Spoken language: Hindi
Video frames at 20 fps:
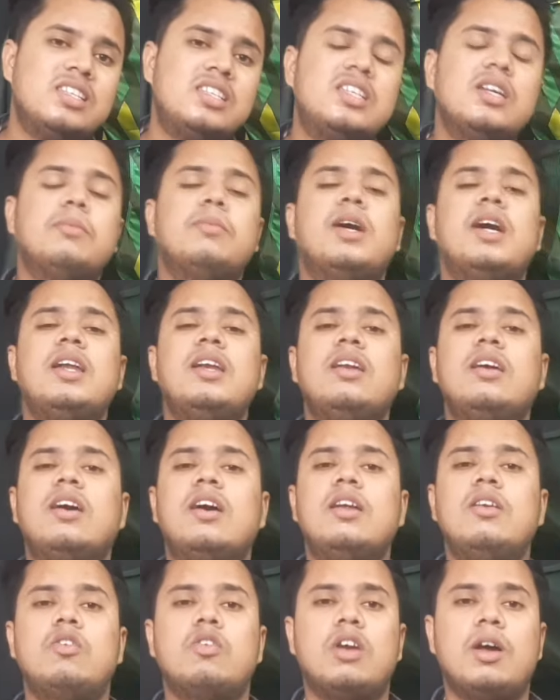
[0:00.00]
जमान
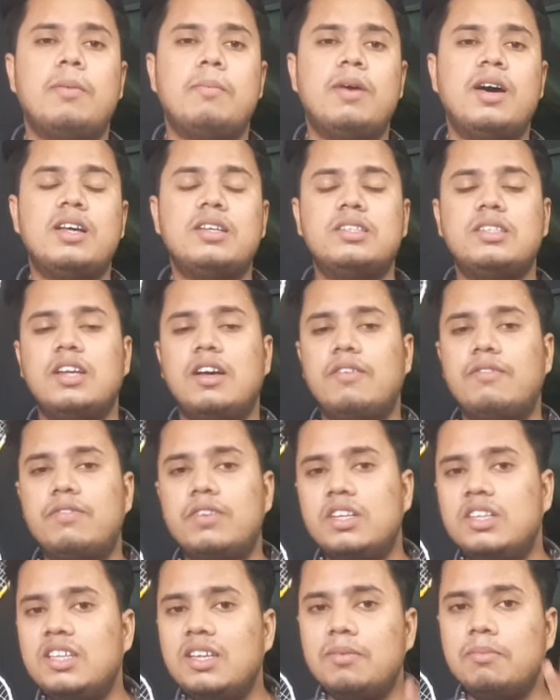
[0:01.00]
खान और आबास
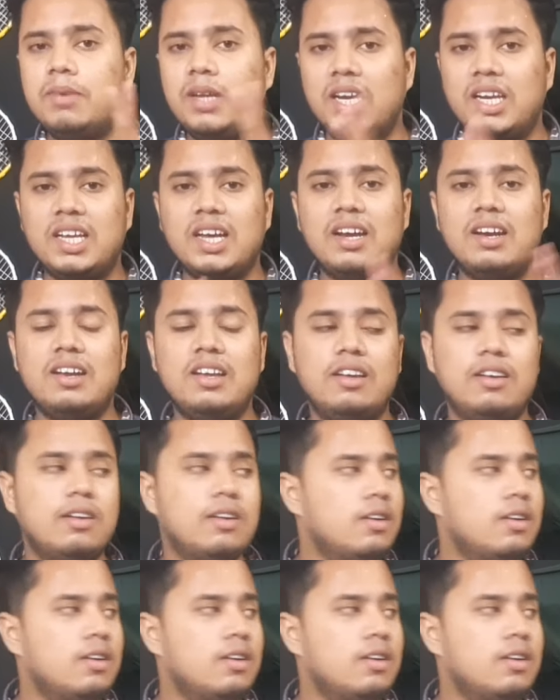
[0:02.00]
आफरीदी मिलकर